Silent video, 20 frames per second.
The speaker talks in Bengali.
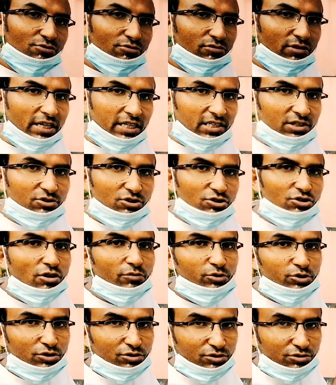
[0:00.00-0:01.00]
আর একটা হচ্ছে
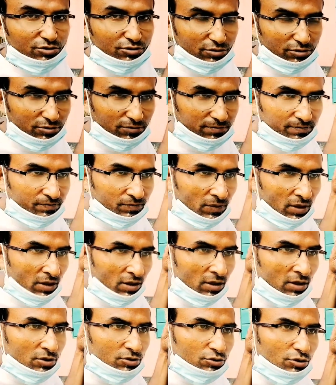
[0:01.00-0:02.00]
সমযোজী যৌগ
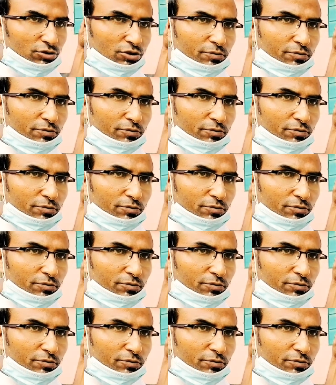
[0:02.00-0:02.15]
যদিও